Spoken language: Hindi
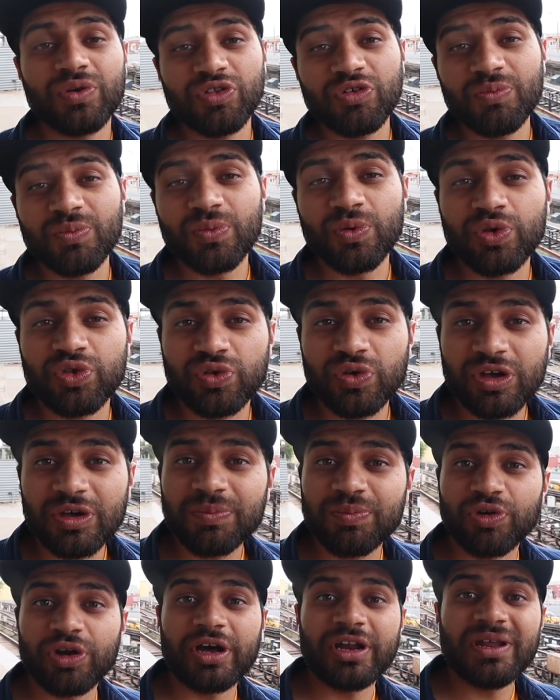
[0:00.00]
और जो मॉस्को के
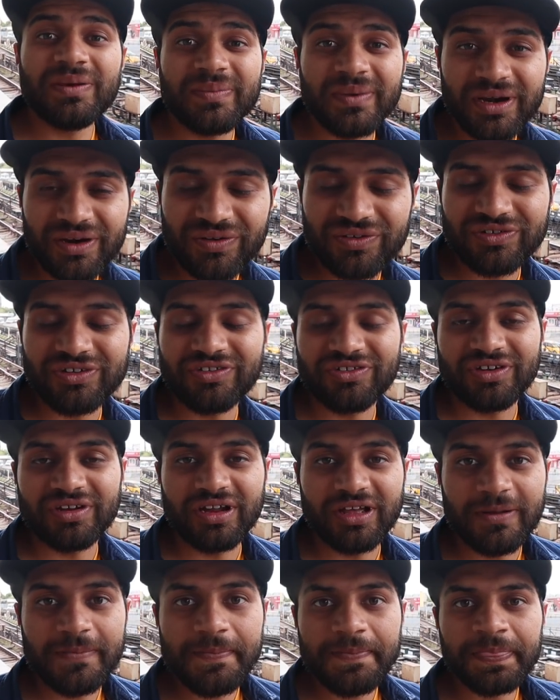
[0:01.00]
पुराने मेट्रो स्टेशन
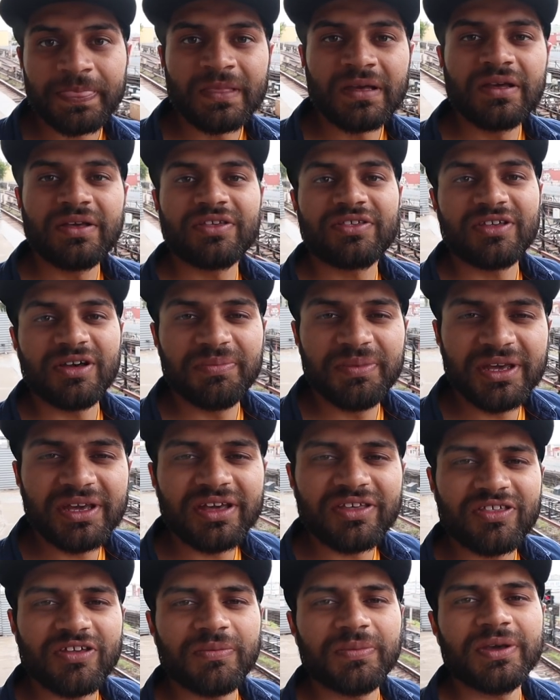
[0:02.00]
हैं सभी
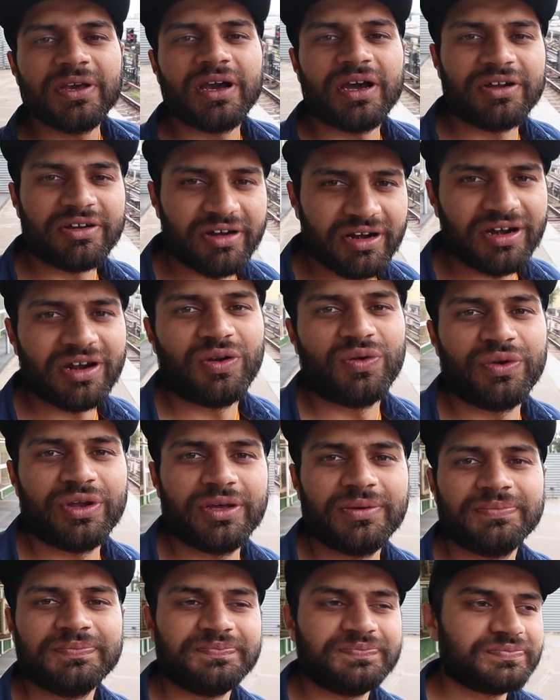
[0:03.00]
के सभी अंडरग्राउंड
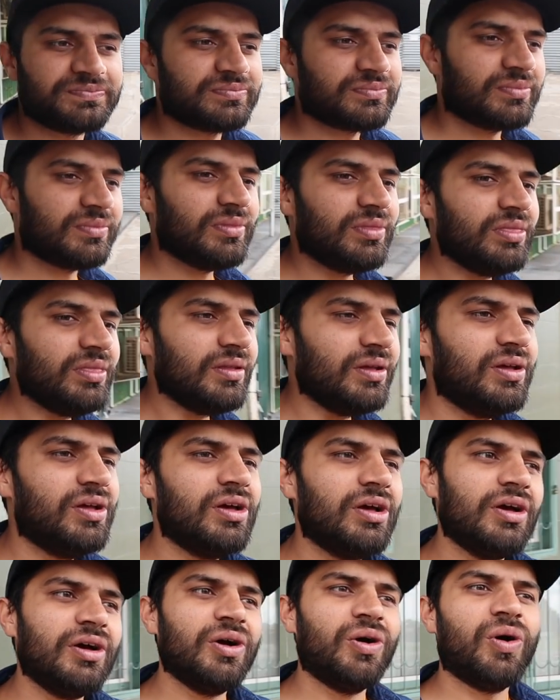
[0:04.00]
है
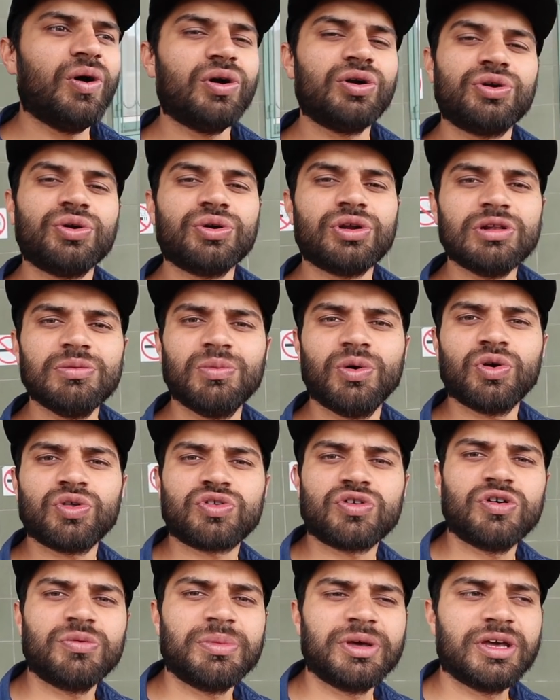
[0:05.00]
और टोटल
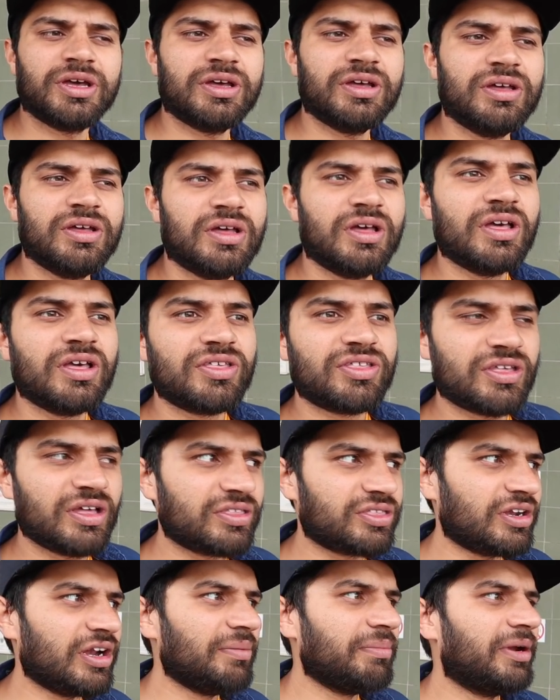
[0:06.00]
मॉस्को में
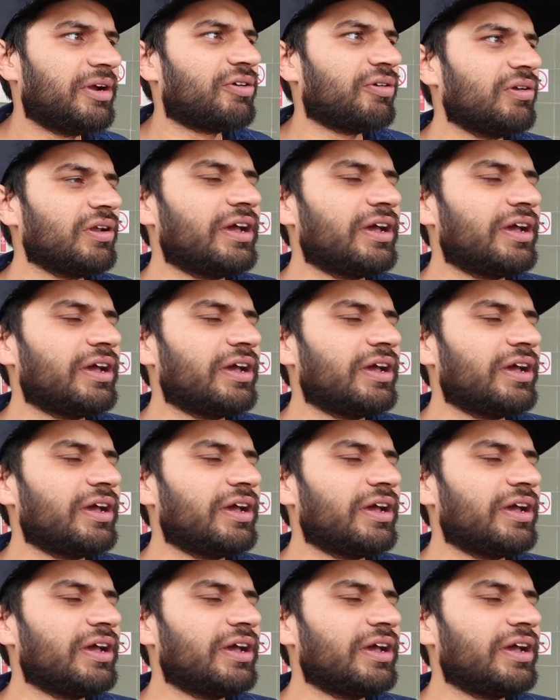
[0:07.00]
सत्रह मेट्रो